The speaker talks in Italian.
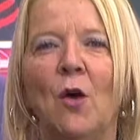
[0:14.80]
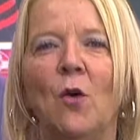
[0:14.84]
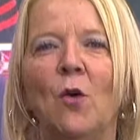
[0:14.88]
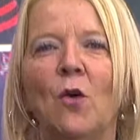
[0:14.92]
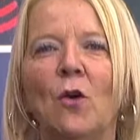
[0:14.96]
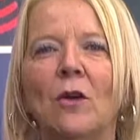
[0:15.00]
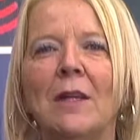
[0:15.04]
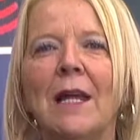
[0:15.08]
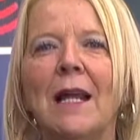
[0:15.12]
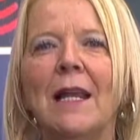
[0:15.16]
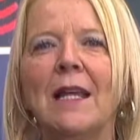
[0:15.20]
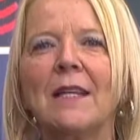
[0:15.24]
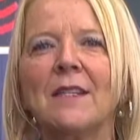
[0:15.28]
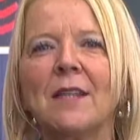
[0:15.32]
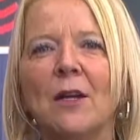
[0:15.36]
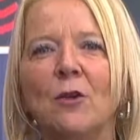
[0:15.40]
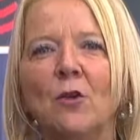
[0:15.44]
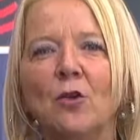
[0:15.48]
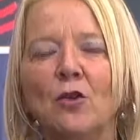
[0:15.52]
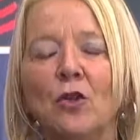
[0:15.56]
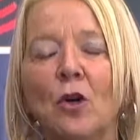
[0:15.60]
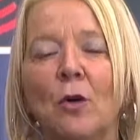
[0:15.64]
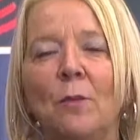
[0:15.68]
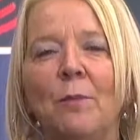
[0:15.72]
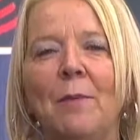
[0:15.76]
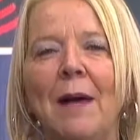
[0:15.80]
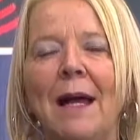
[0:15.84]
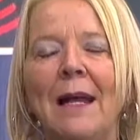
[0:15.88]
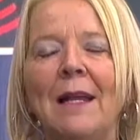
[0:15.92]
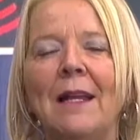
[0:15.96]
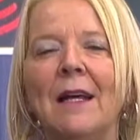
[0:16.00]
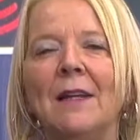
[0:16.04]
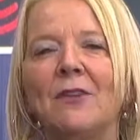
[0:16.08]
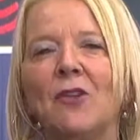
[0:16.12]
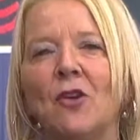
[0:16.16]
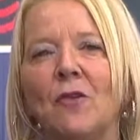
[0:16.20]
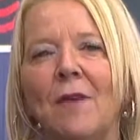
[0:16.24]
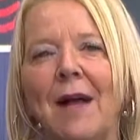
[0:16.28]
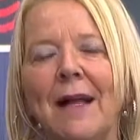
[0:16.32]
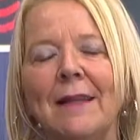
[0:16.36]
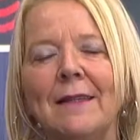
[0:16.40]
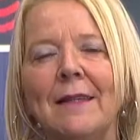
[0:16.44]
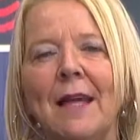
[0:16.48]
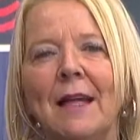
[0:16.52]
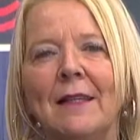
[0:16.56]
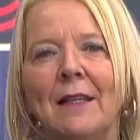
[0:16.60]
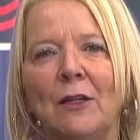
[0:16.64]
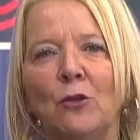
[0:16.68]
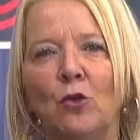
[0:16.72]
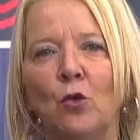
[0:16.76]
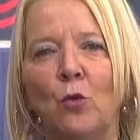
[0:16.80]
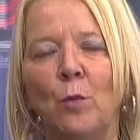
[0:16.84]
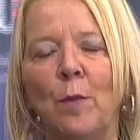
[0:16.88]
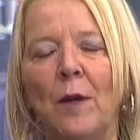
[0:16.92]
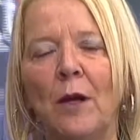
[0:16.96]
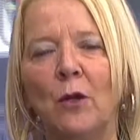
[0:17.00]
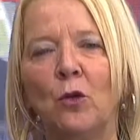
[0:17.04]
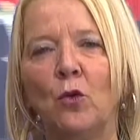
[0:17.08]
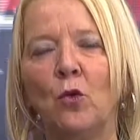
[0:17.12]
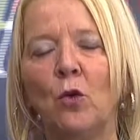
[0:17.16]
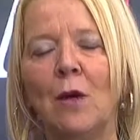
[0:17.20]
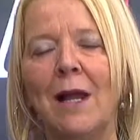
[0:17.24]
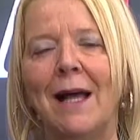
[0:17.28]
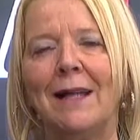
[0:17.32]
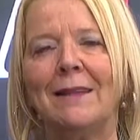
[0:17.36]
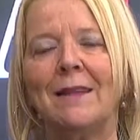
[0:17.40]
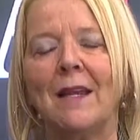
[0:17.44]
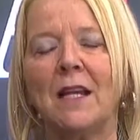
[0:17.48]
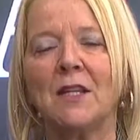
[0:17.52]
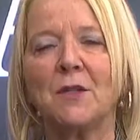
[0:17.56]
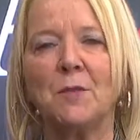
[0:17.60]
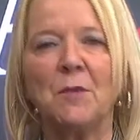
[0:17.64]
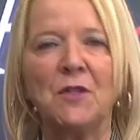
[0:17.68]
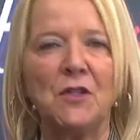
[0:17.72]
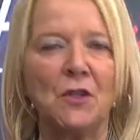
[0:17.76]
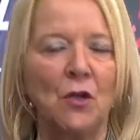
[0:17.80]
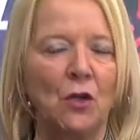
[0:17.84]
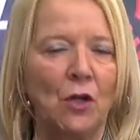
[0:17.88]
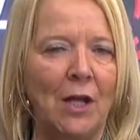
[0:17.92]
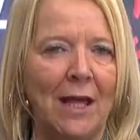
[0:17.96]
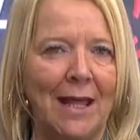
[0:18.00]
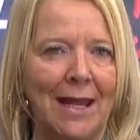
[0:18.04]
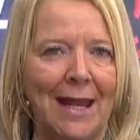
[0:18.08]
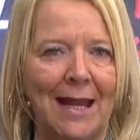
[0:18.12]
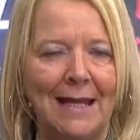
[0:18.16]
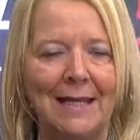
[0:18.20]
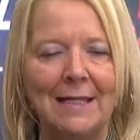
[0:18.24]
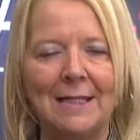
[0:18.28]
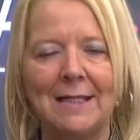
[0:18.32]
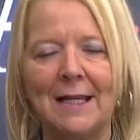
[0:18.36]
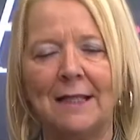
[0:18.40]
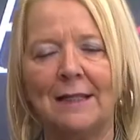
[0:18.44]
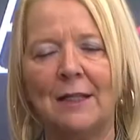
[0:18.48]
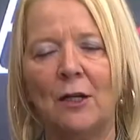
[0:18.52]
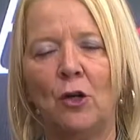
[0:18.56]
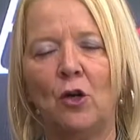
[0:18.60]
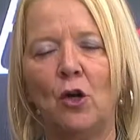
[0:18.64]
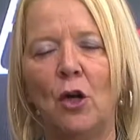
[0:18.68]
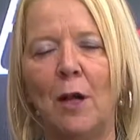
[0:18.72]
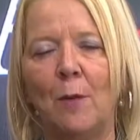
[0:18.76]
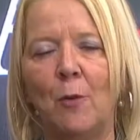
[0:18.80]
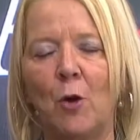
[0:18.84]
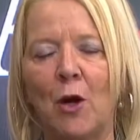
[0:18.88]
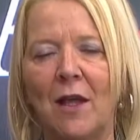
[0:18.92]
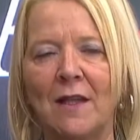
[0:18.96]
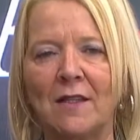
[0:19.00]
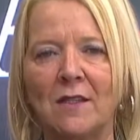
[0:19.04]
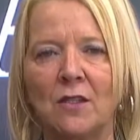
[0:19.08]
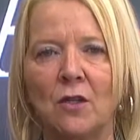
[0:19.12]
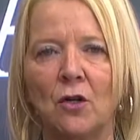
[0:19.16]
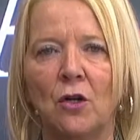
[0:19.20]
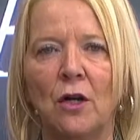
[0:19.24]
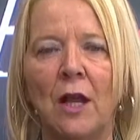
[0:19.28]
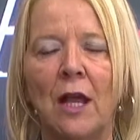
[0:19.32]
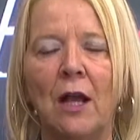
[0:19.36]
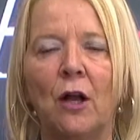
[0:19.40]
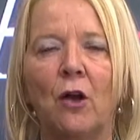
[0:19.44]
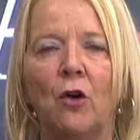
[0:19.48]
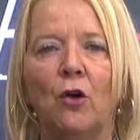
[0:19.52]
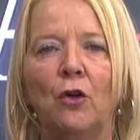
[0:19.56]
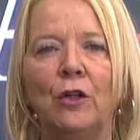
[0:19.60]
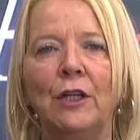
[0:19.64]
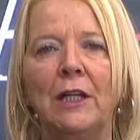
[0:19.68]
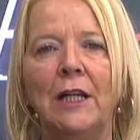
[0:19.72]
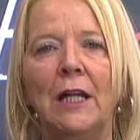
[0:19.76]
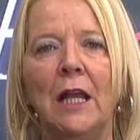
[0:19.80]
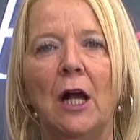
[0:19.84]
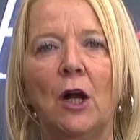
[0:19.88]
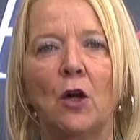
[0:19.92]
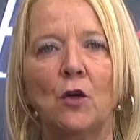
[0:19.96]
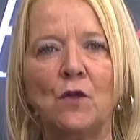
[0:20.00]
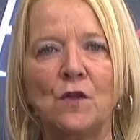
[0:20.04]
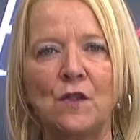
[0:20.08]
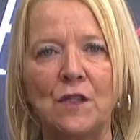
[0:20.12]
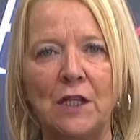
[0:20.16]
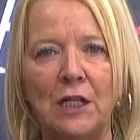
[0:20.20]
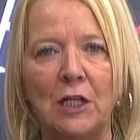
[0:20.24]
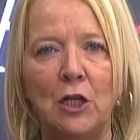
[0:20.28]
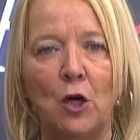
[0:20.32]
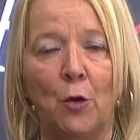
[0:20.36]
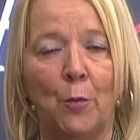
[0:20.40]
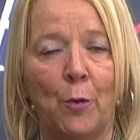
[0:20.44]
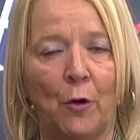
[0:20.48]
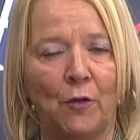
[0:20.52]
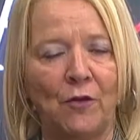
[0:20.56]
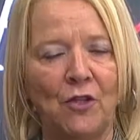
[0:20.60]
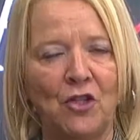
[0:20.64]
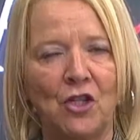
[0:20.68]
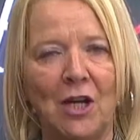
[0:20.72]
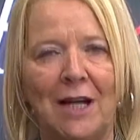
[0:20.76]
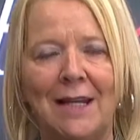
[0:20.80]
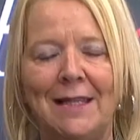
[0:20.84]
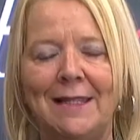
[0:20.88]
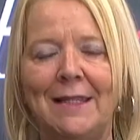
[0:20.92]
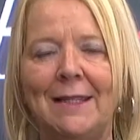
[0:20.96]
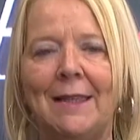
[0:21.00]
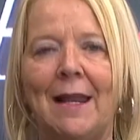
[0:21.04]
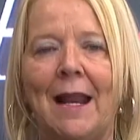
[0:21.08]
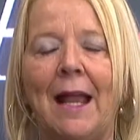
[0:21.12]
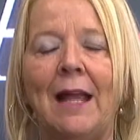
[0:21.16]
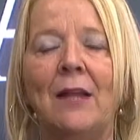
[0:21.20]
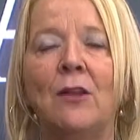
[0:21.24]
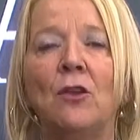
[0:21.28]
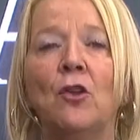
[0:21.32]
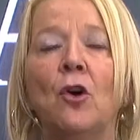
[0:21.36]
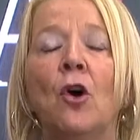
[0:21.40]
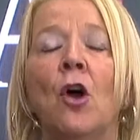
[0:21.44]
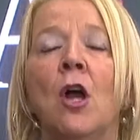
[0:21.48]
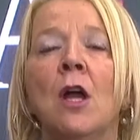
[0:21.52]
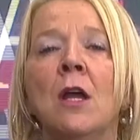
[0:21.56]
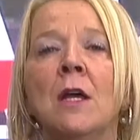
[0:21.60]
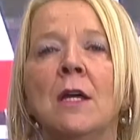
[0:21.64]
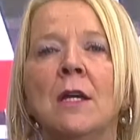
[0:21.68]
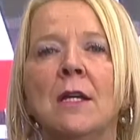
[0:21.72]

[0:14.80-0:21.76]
Un cordiale saluto, ben trovati ad A Tu per Tu, la trasmissione realizzata in collaborazione con il Consiglio Provinciale di Trento.